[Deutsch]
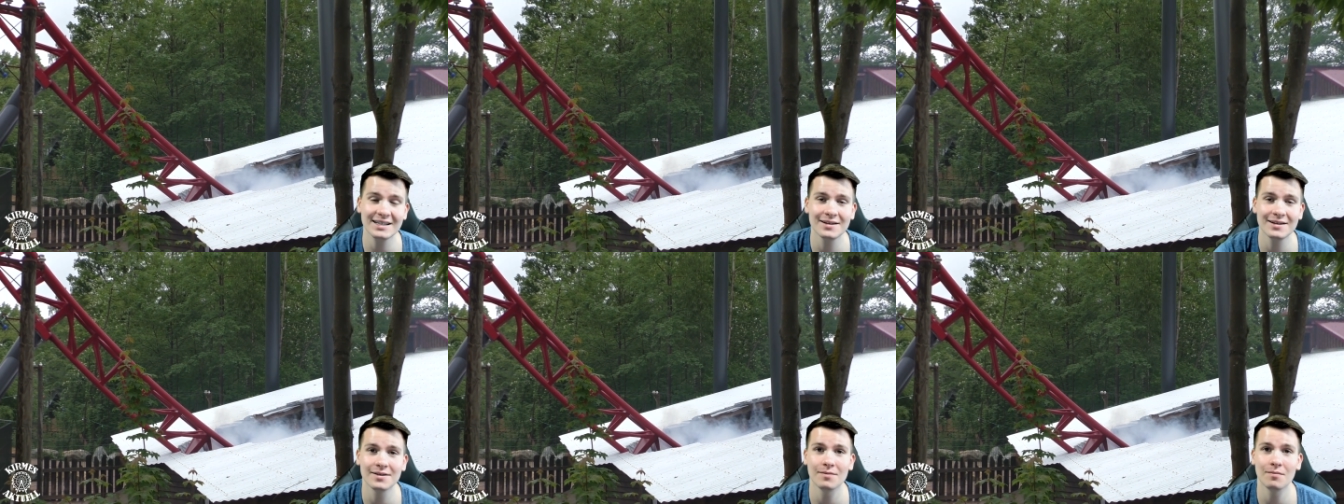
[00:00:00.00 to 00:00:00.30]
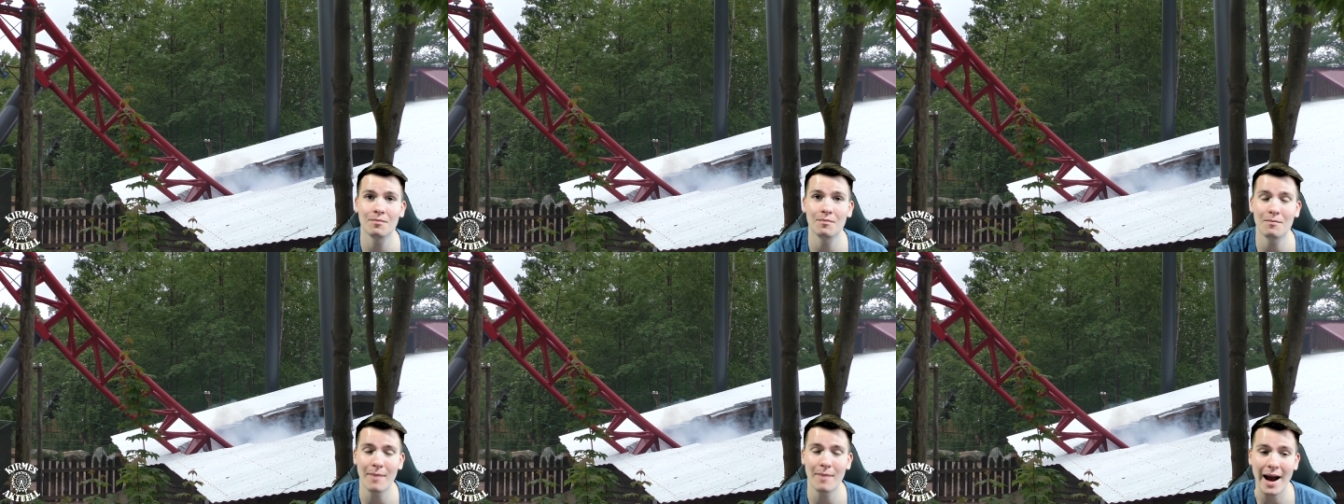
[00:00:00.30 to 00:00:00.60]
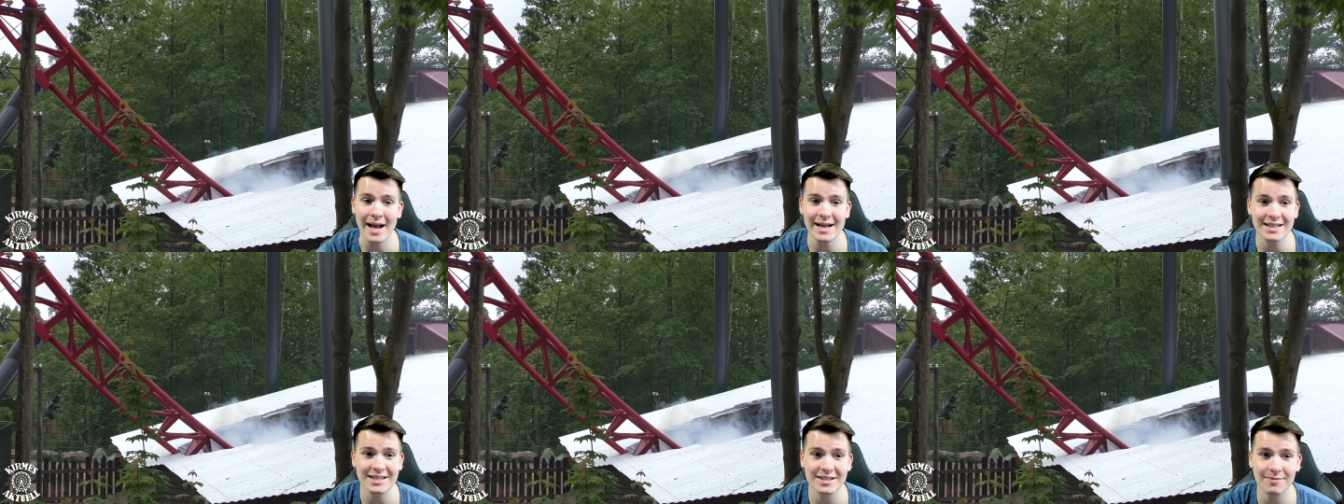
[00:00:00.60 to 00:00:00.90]

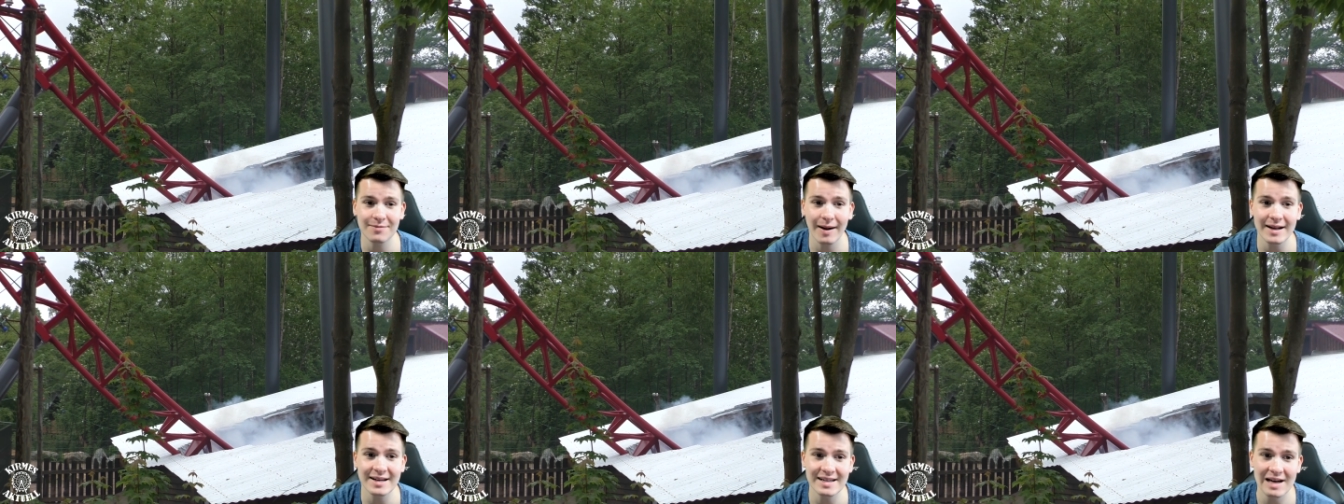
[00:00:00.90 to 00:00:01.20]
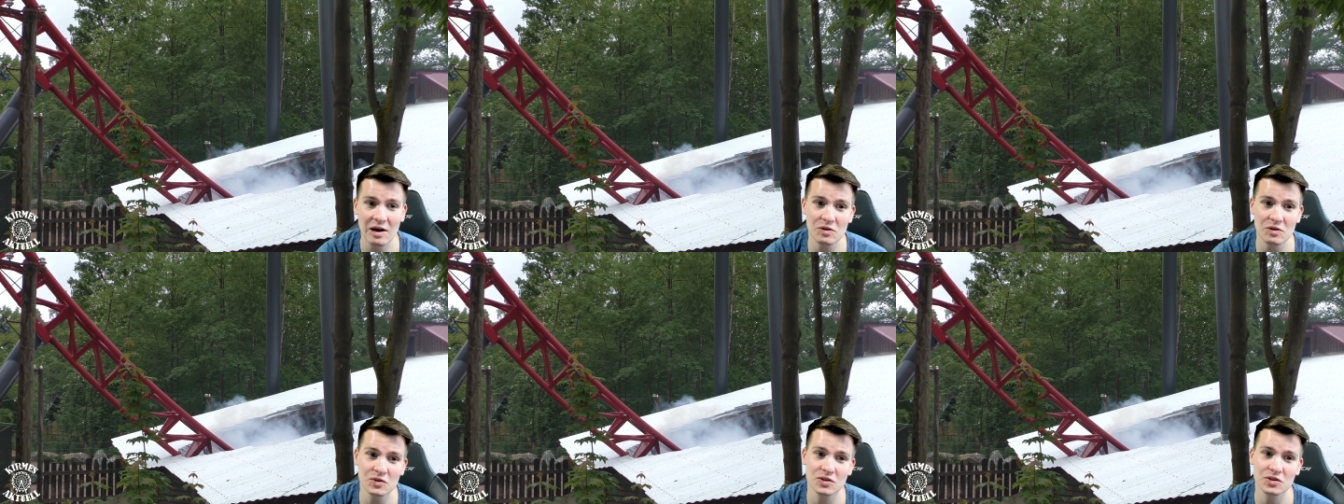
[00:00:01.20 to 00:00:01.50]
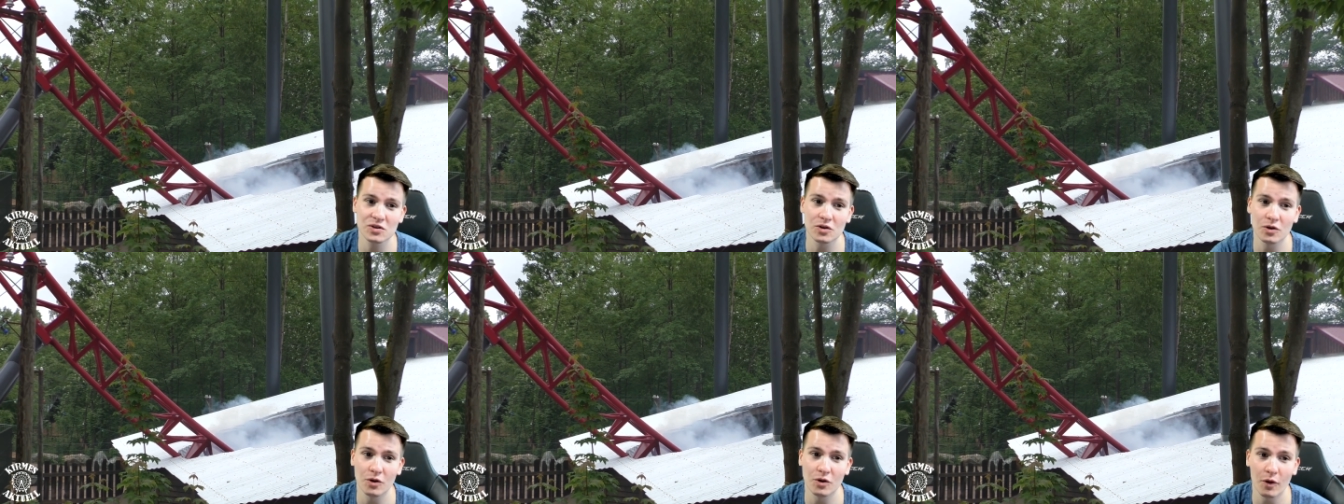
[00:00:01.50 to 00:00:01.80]
Mai
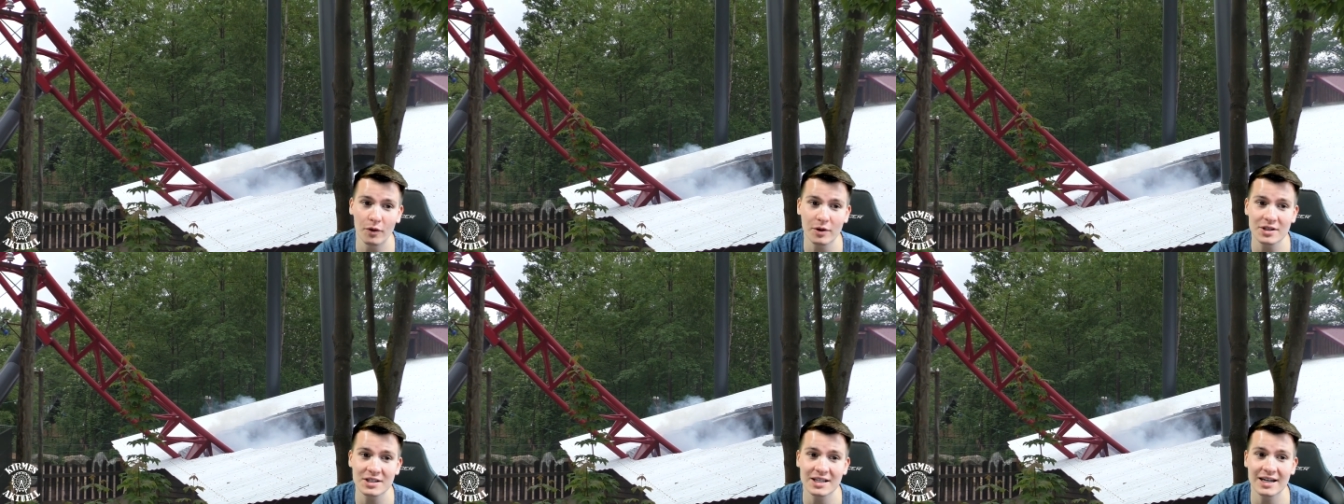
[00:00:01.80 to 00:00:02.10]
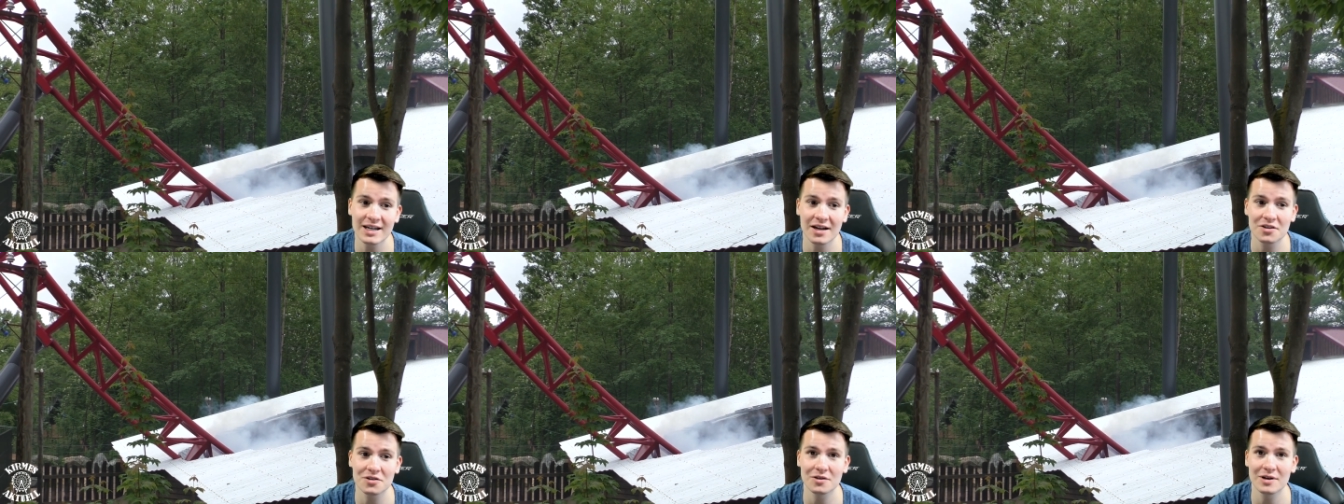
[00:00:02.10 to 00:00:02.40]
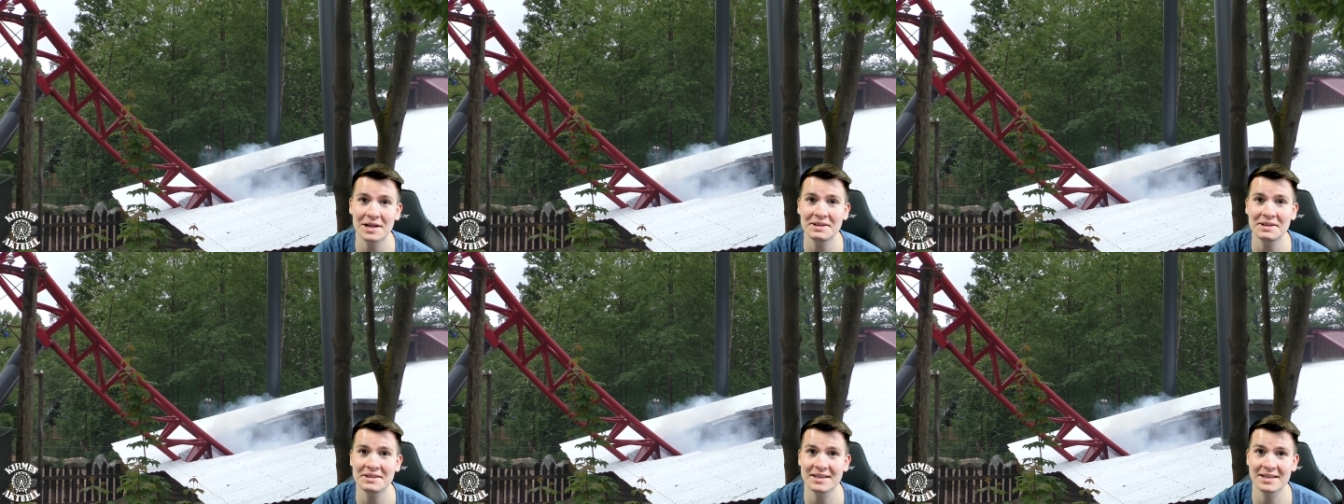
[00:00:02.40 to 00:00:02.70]
2019, also
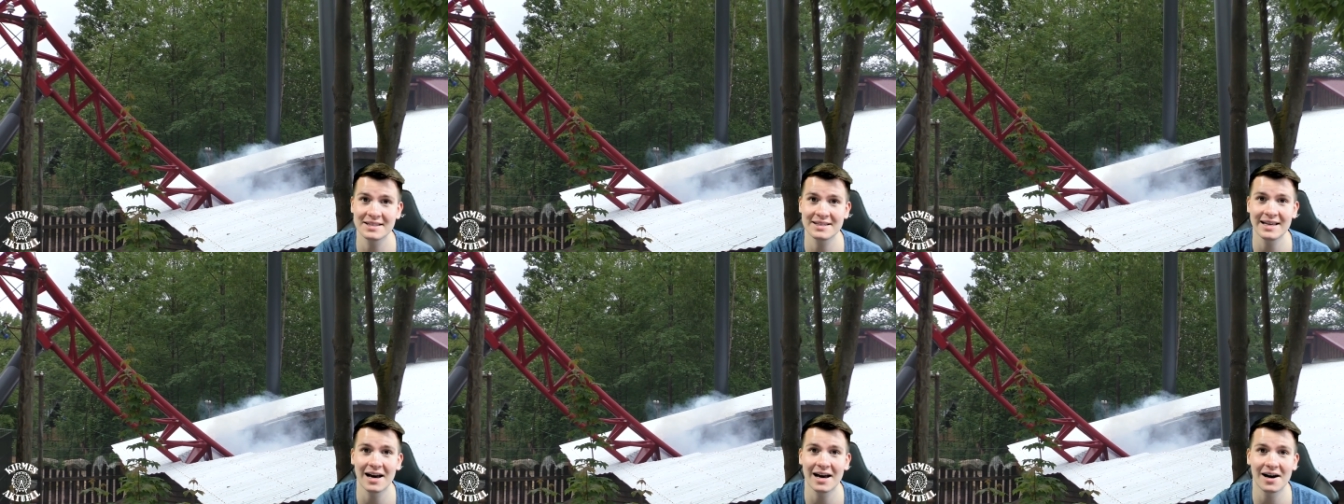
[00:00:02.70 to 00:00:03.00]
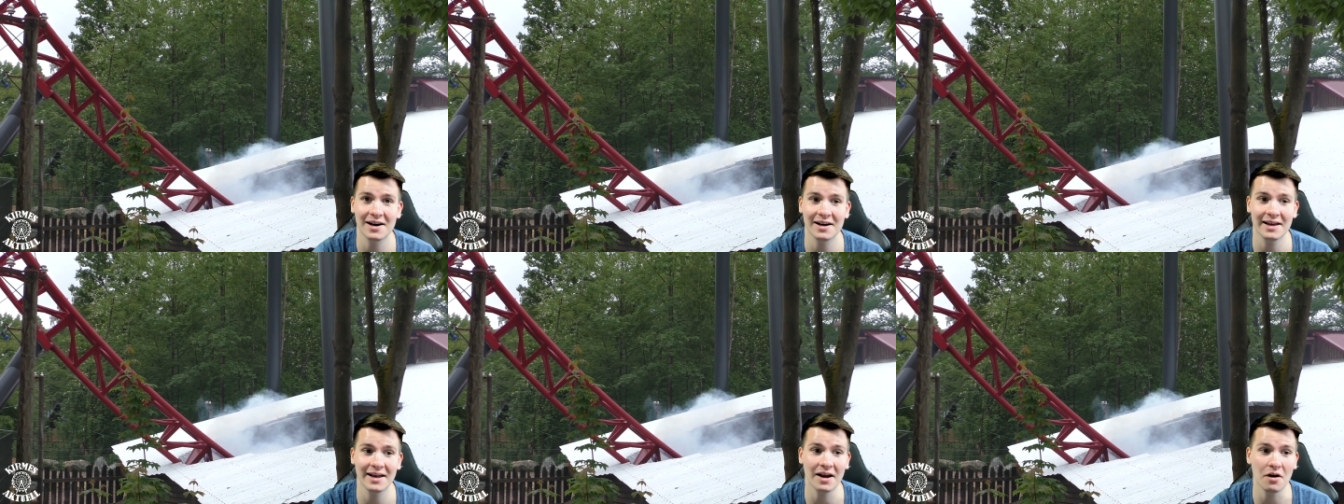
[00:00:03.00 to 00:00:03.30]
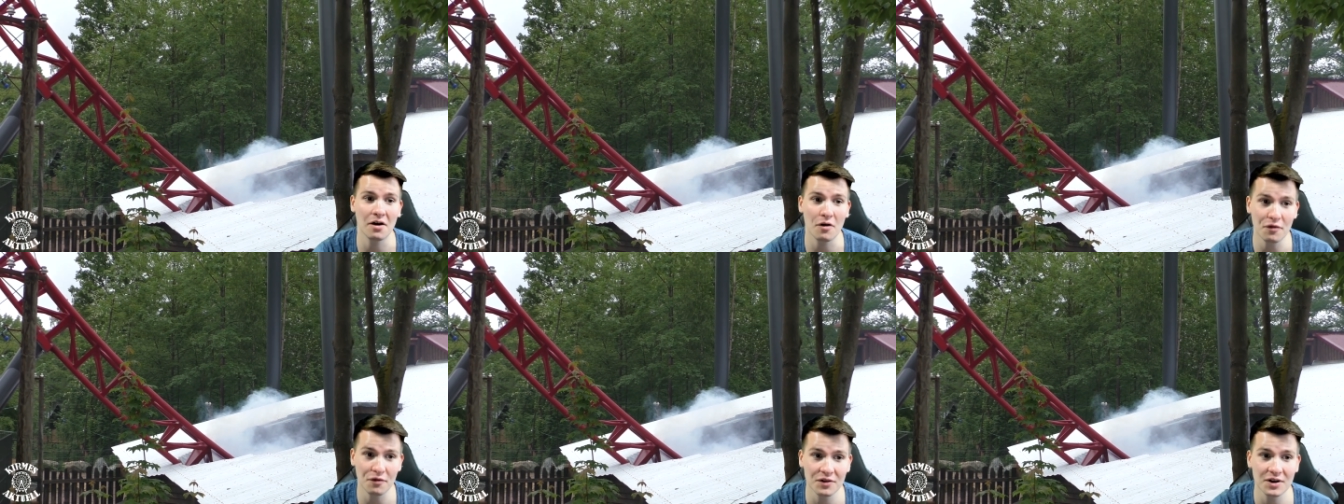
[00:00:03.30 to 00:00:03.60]
letztes Jahr,
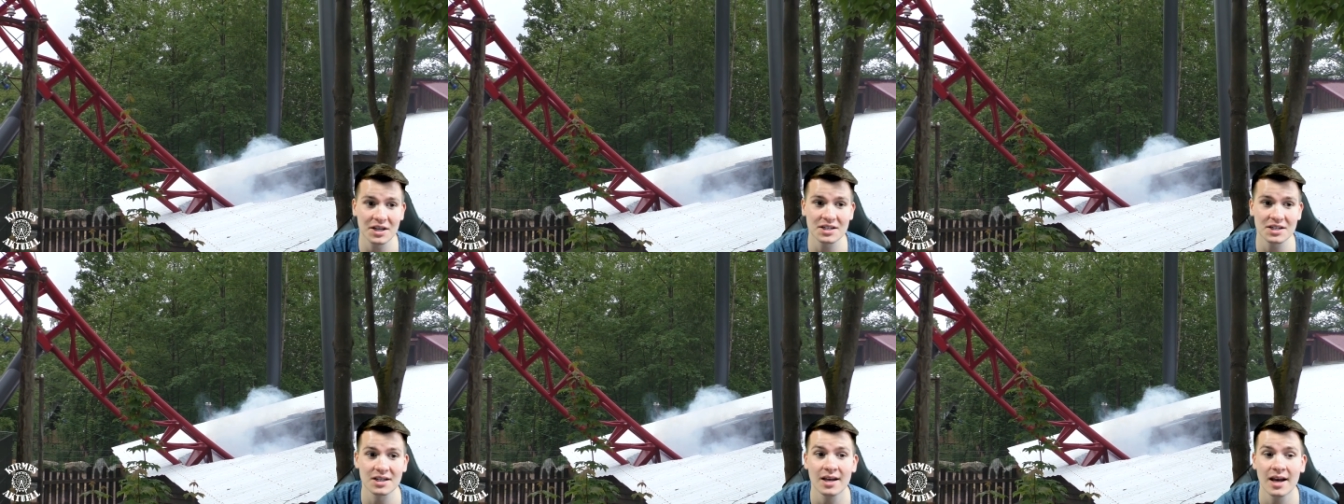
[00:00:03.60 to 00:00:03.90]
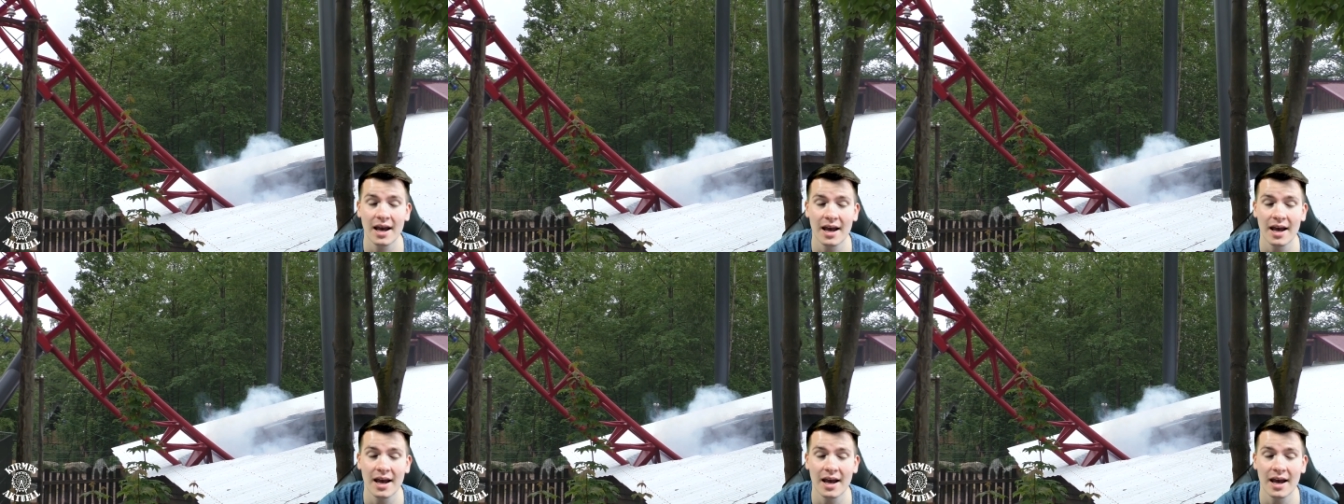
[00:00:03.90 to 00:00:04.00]
eröffnet.